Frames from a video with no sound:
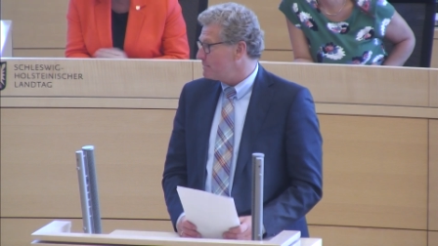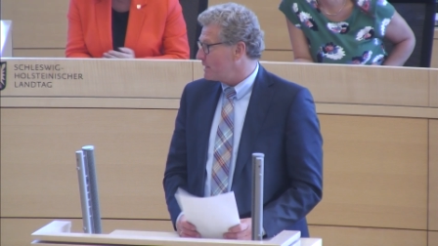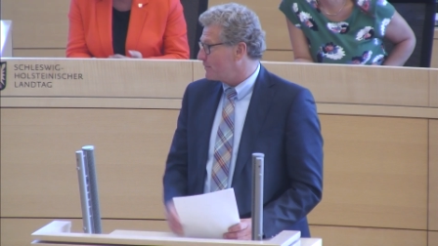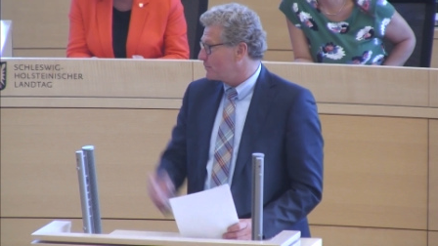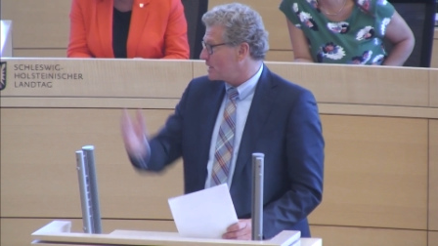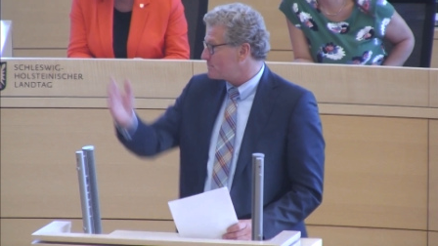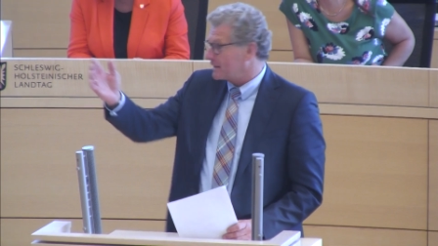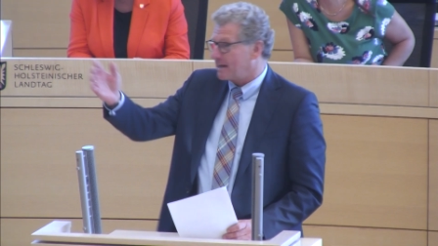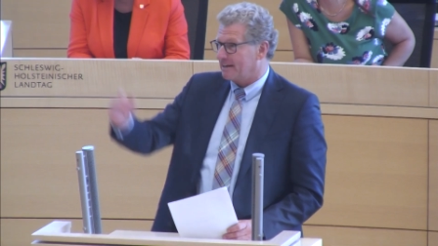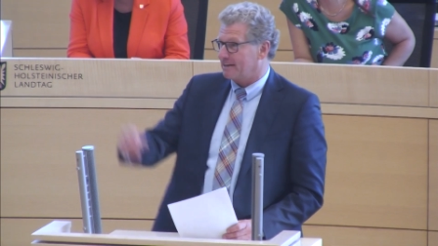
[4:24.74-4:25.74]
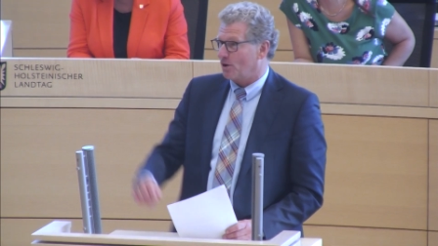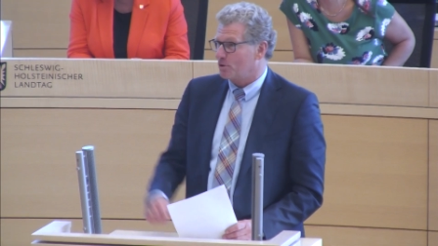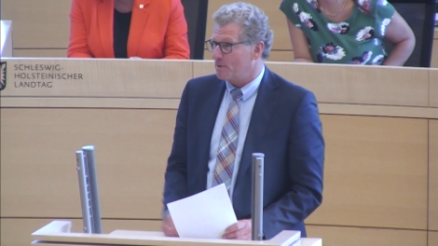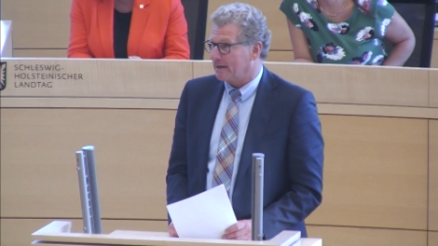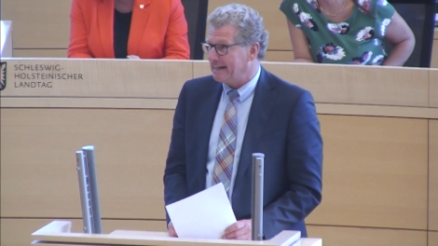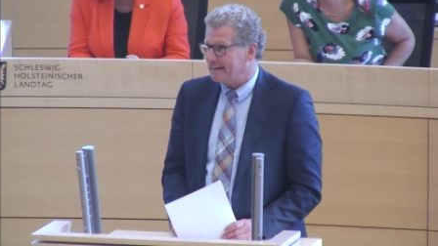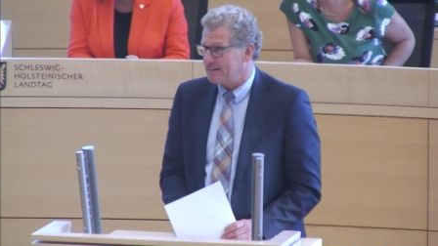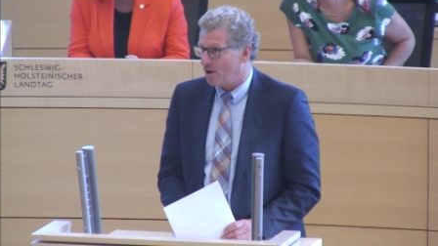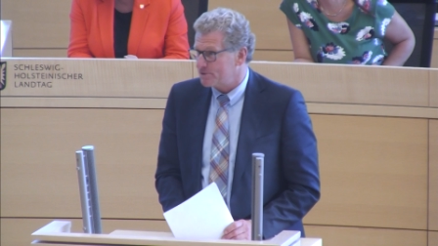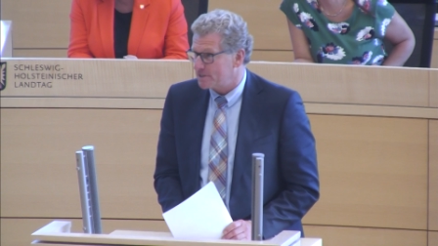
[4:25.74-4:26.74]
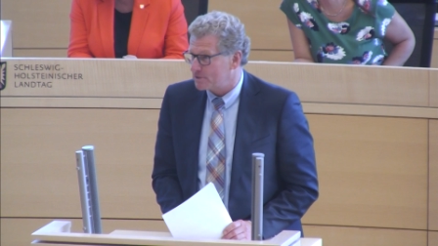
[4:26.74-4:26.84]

Deshalb bin ich immer dafür, dass man gerne darüber redet.